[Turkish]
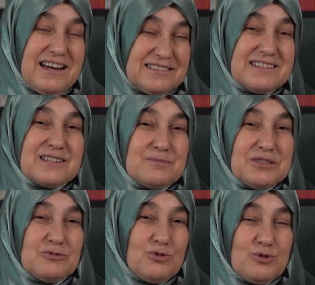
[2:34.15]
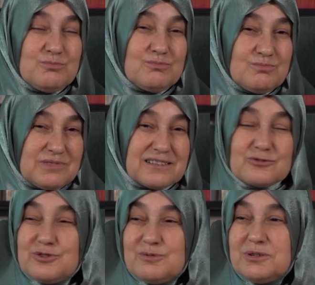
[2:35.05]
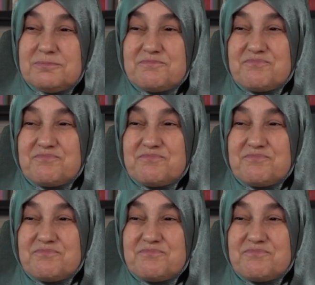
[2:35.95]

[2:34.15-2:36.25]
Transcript: anneciğimin ölüm yıl dönümü.